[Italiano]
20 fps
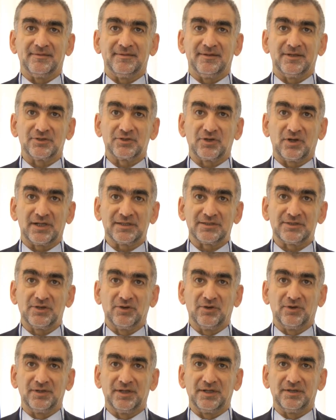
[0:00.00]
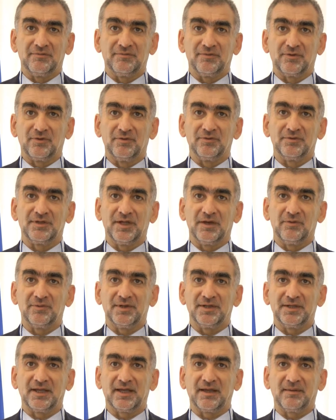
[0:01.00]
desolazione di fronte a
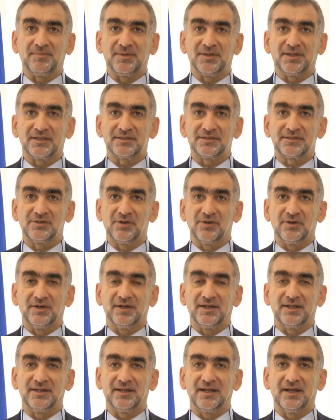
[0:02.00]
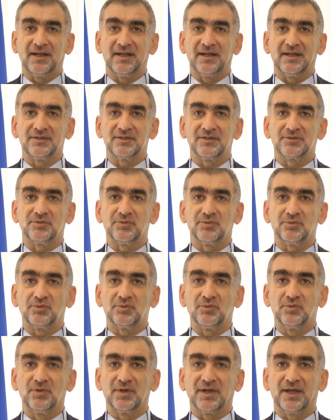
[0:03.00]
una decapitazione delle
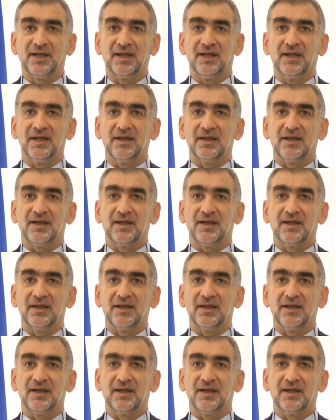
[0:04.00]
strutture